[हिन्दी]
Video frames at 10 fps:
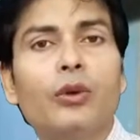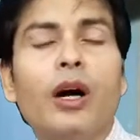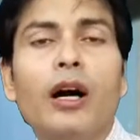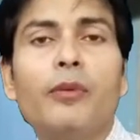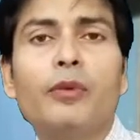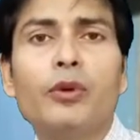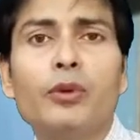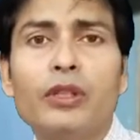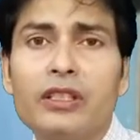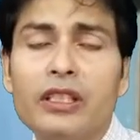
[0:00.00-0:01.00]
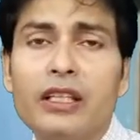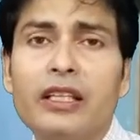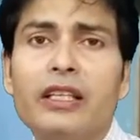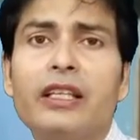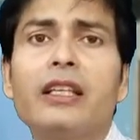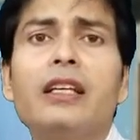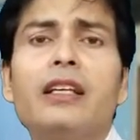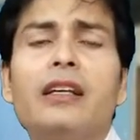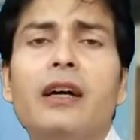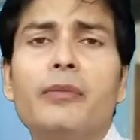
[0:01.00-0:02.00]
तो आपको इसके लिए
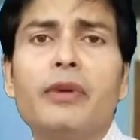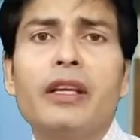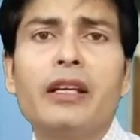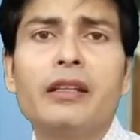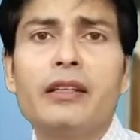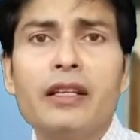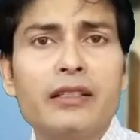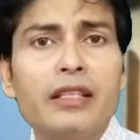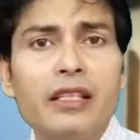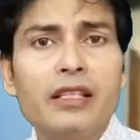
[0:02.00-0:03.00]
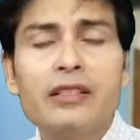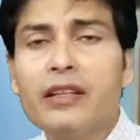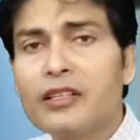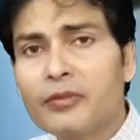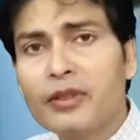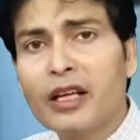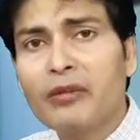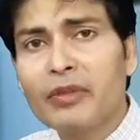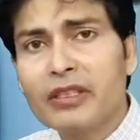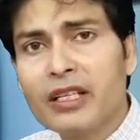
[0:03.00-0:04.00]
अपने नज़दीकी ज़िला
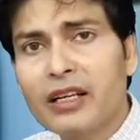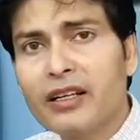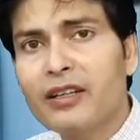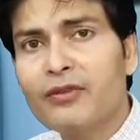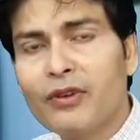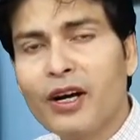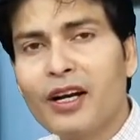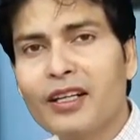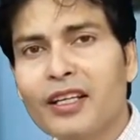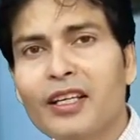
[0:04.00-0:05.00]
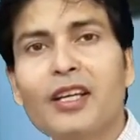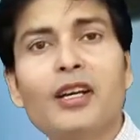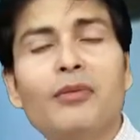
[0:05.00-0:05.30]
अस्पताल में जाकर वहाँ के